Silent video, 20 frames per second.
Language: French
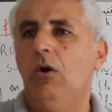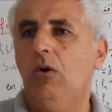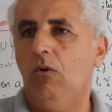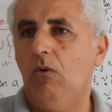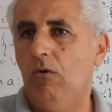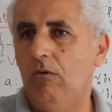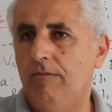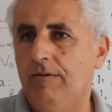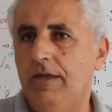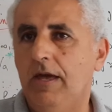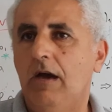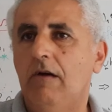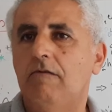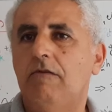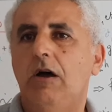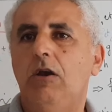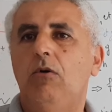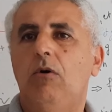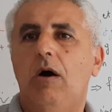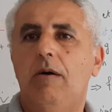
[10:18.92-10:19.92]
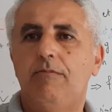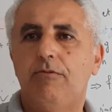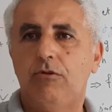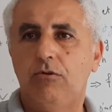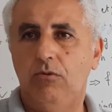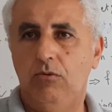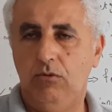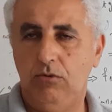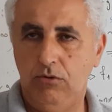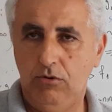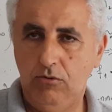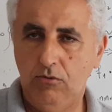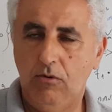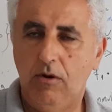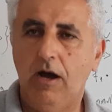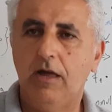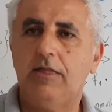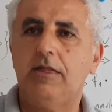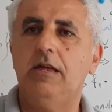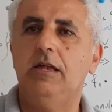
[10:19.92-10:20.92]
ou bien valeur absolue, ou
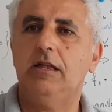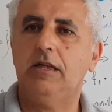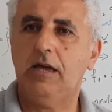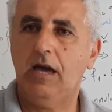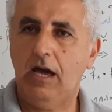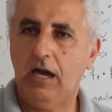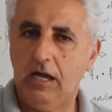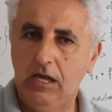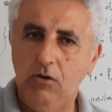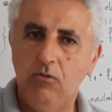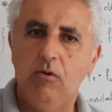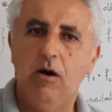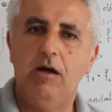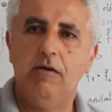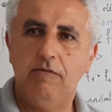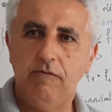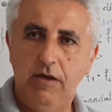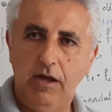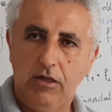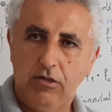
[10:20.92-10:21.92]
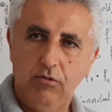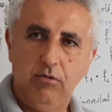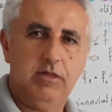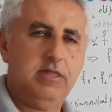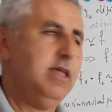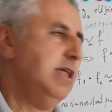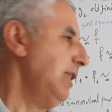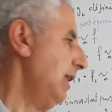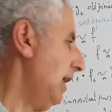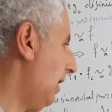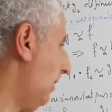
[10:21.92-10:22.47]
racine carrée, ou inverse, etc.